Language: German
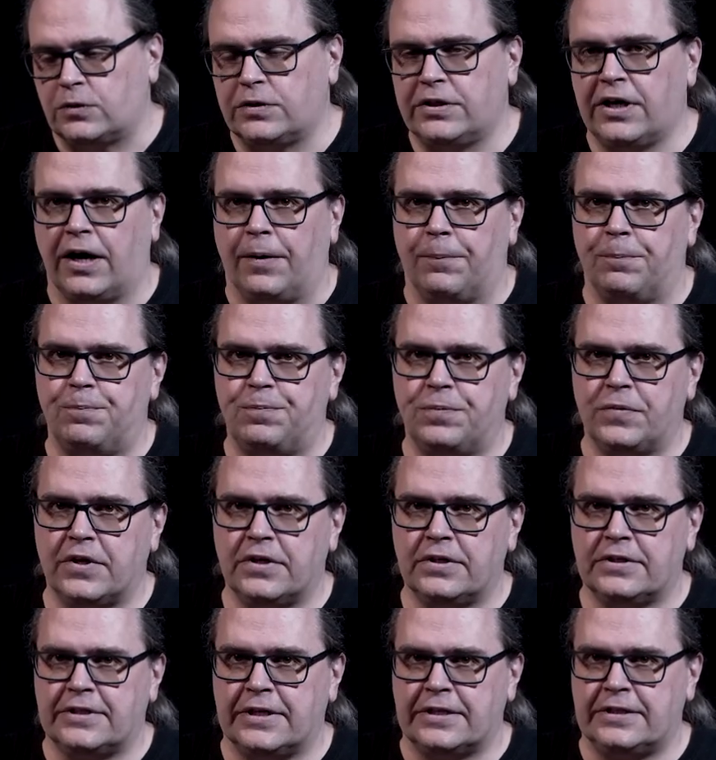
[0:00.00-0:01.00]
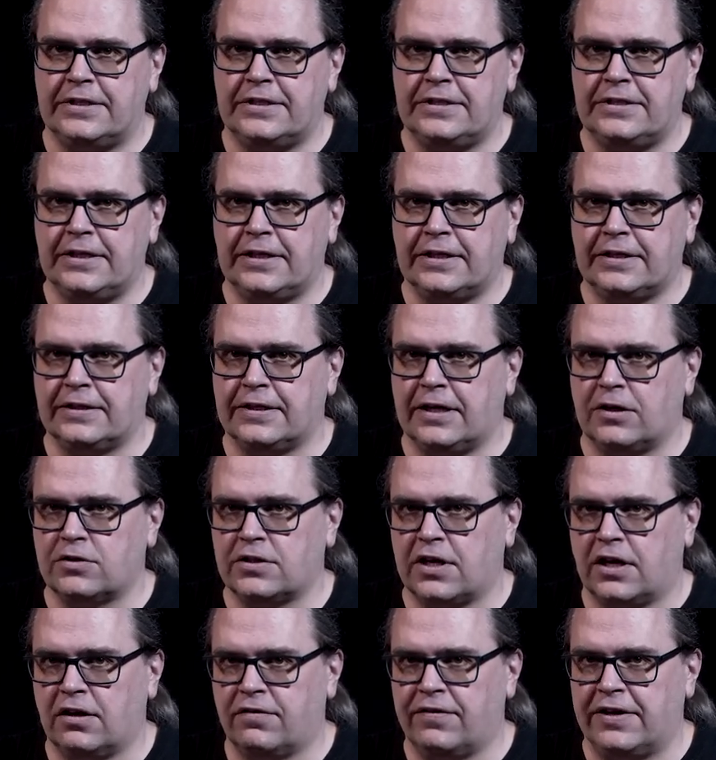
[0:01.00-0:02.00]
Nun ja, Statistiken
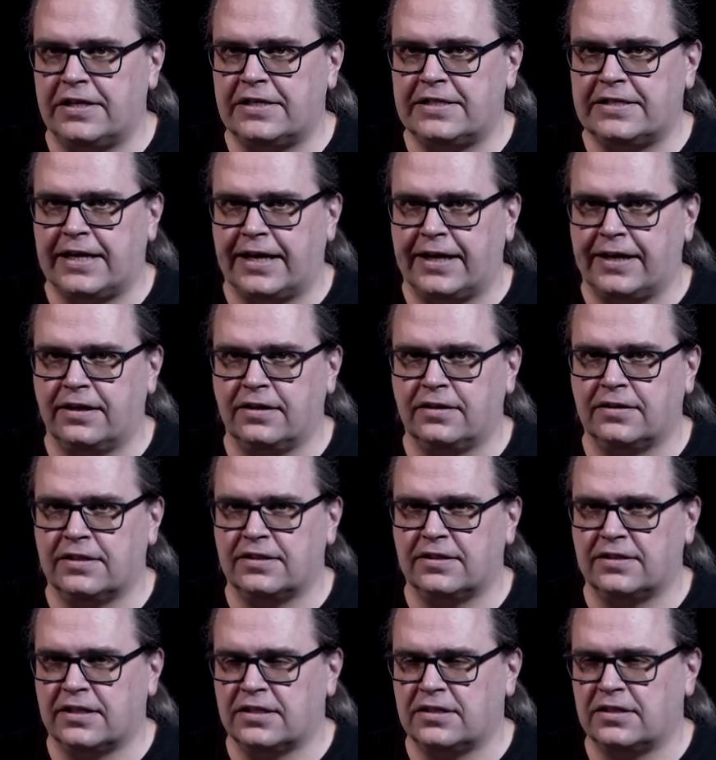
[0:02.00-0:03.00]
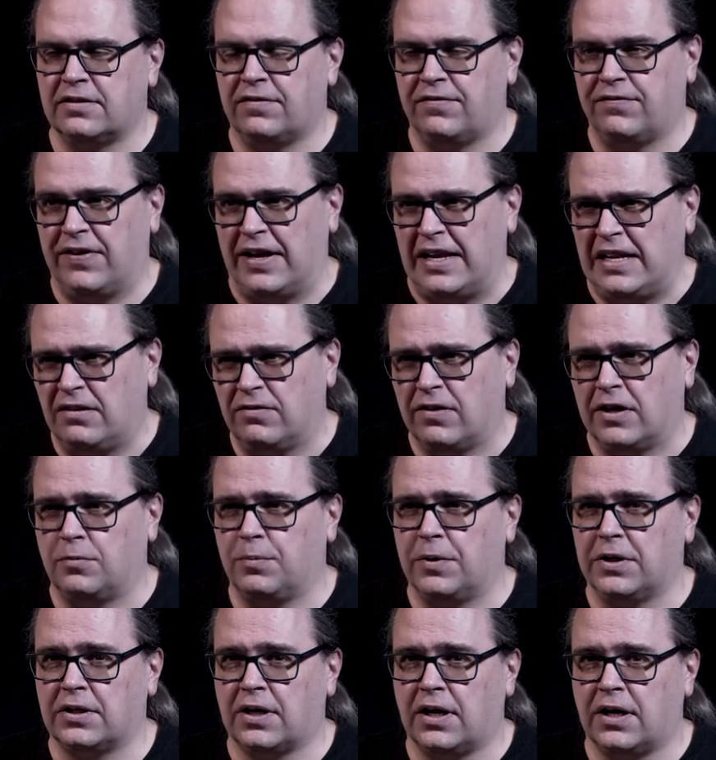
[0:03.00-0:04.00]
aus aller Welt zeigen, dass das
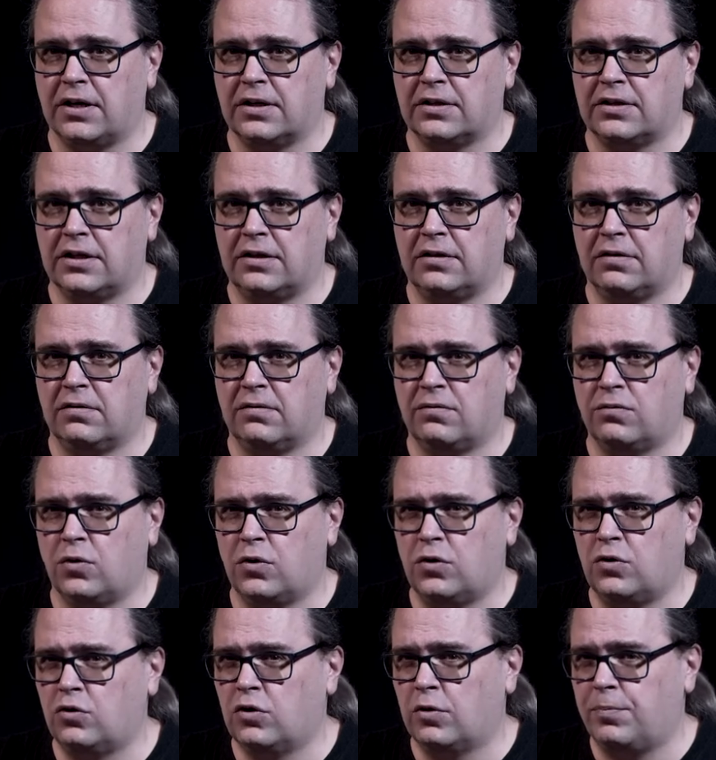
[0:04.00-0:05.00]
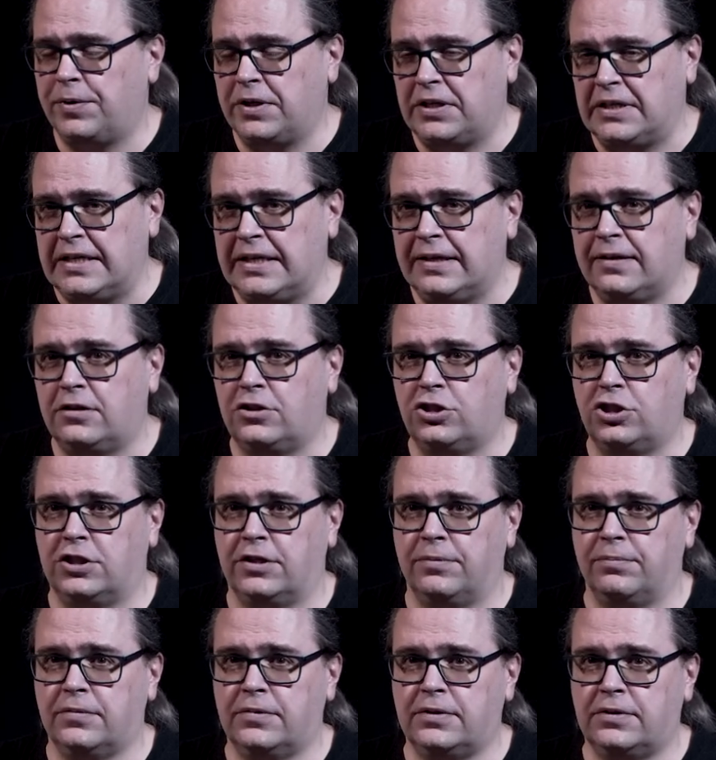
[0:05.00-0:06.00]
weltweit betrachtet wohl nur bedingt
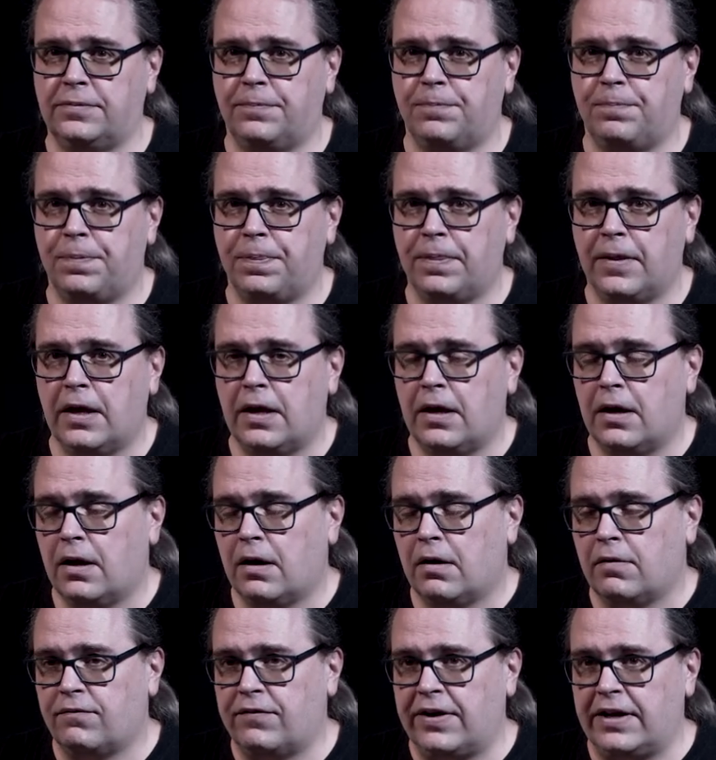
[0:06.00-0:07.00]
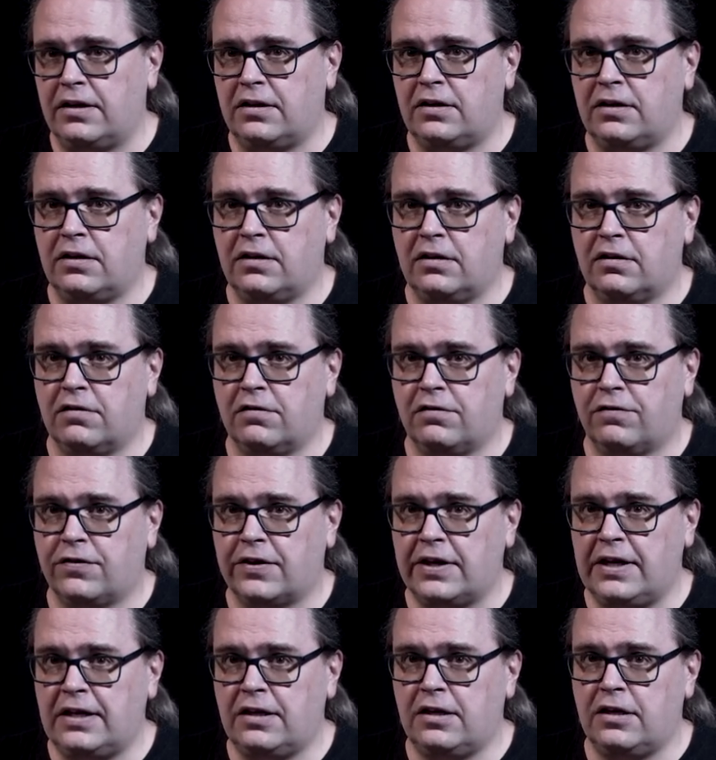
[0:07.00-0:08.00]
stimmt wenn die
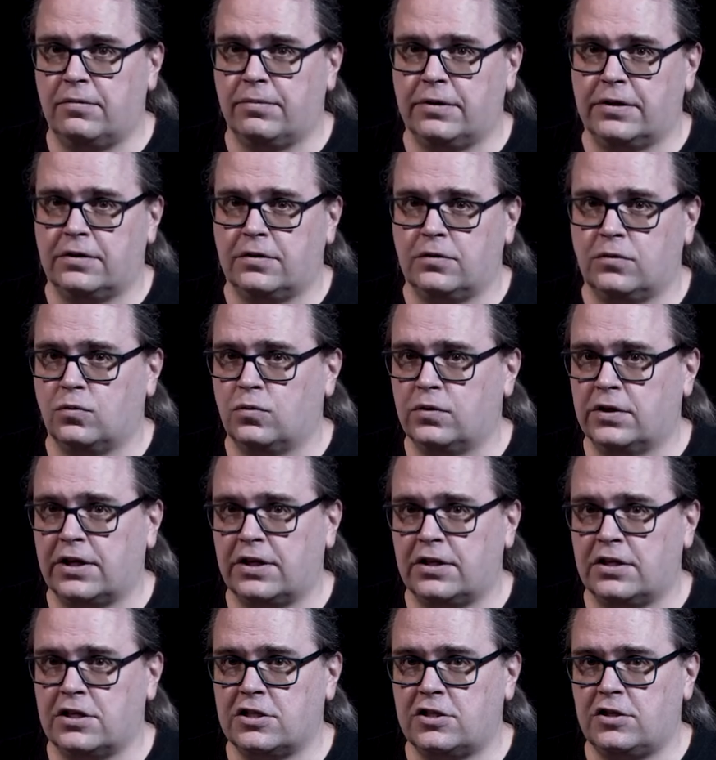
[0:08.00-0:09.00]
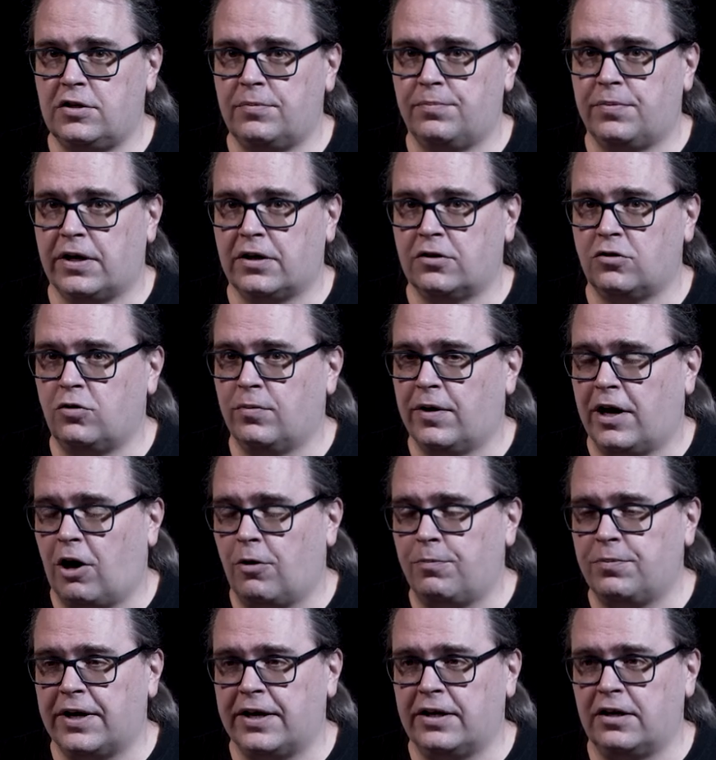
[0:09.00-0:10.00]
friedliebenden Unkritisierbaren
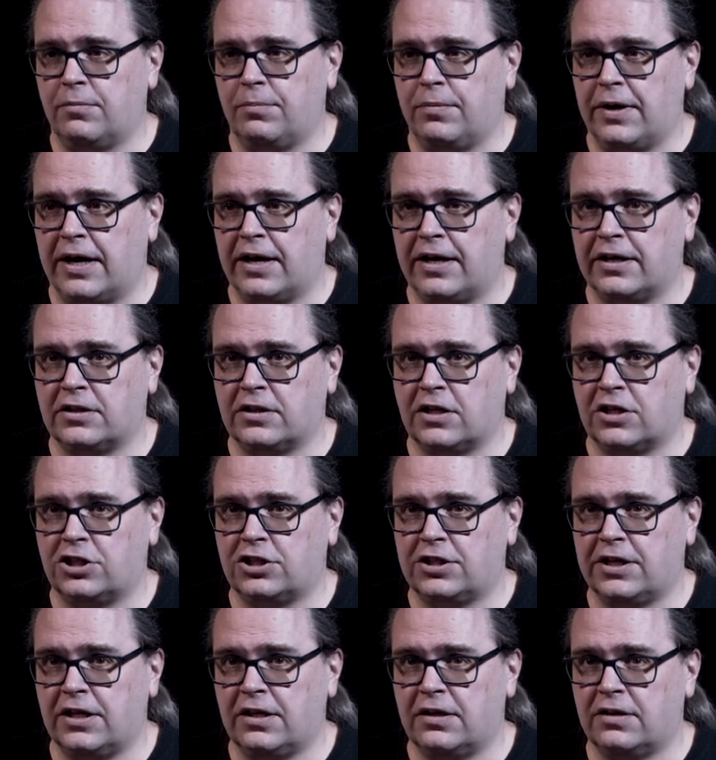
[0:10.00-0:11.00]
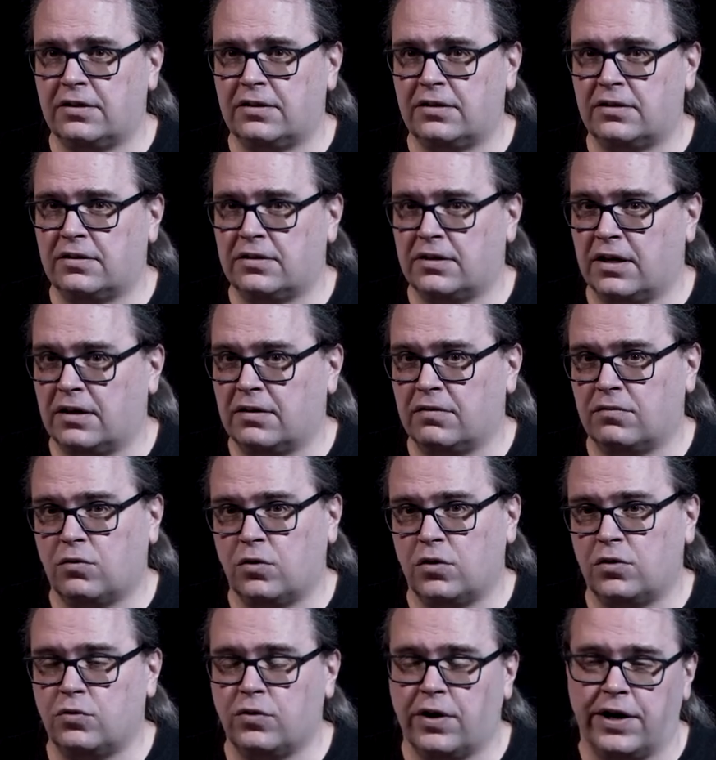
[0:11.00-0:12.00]
überhaupt eine Mehrheit darstellen,
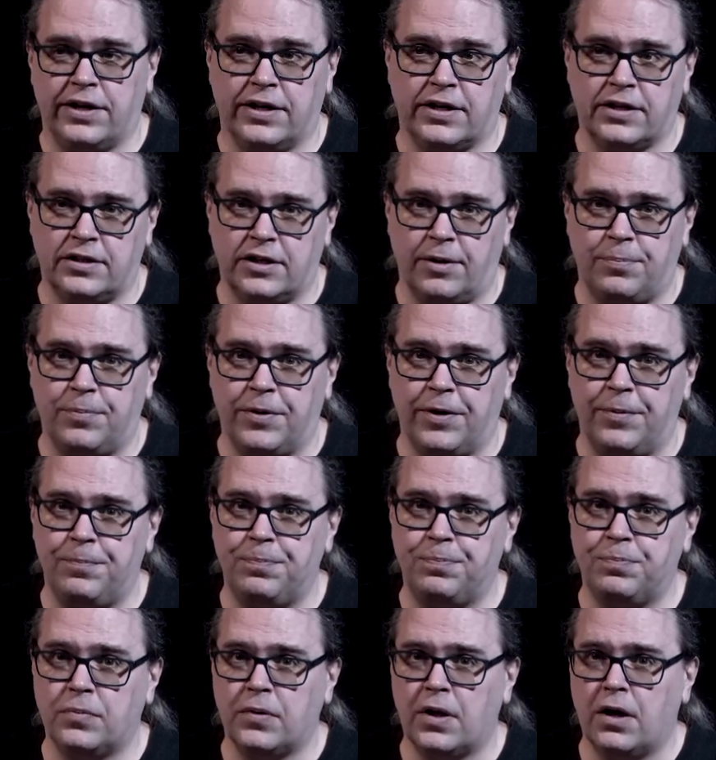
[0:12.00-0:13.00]
dann wohl nur eine knappe.